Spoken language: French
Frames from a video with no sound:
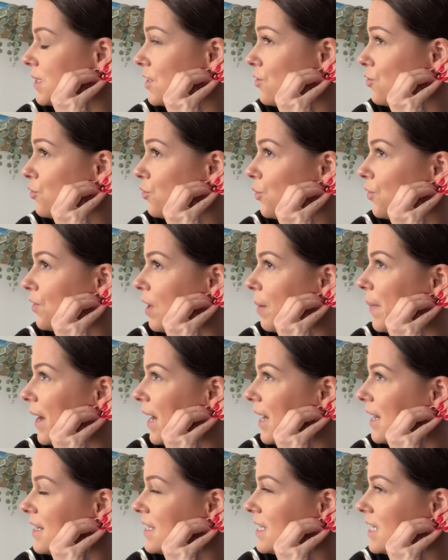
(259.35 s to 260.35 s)
C'est juste que ça
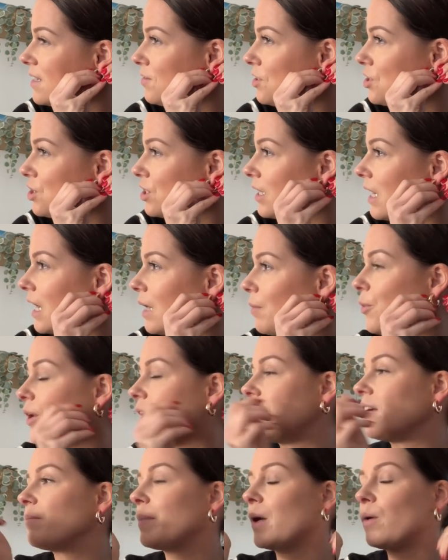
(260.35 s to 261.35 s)
part assez vite généralement,
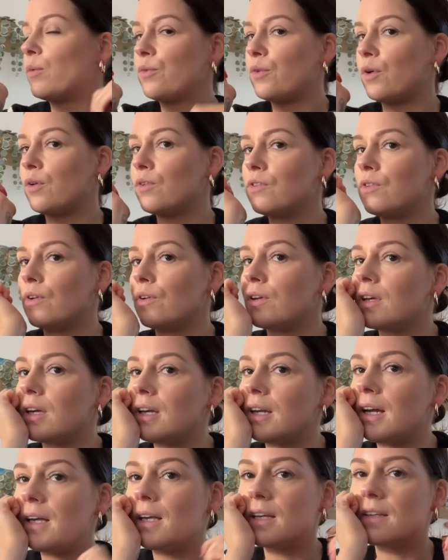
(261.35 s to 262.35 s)
elle reste pas longtemps en stock.
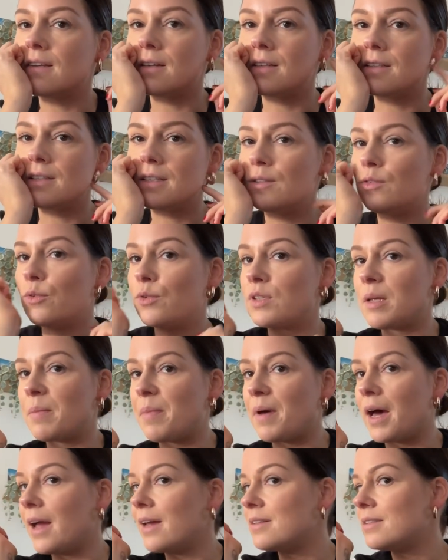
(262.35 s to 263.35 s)
Et là, il y a celle ci donc c'est
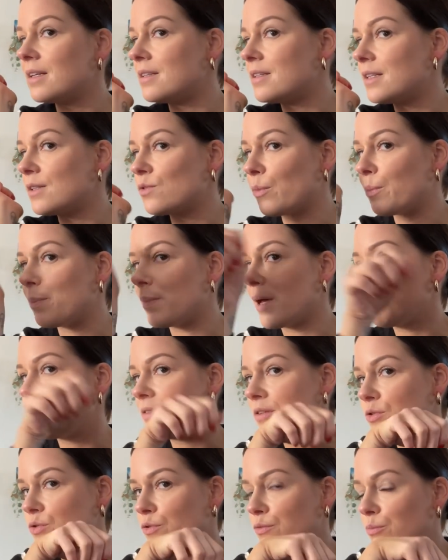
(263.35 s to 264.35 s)
pareil, celles-ci sont
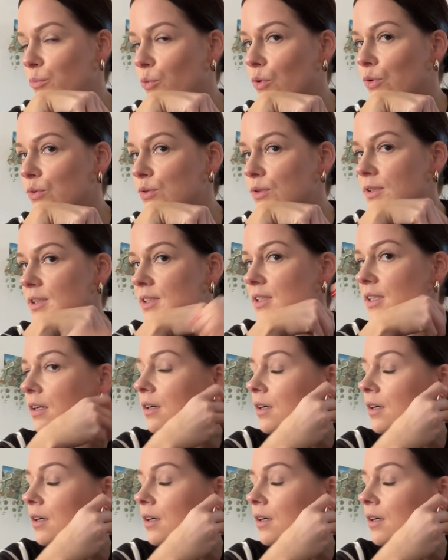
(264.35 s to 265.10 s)
parfaites, je trouve, pour le quotidien.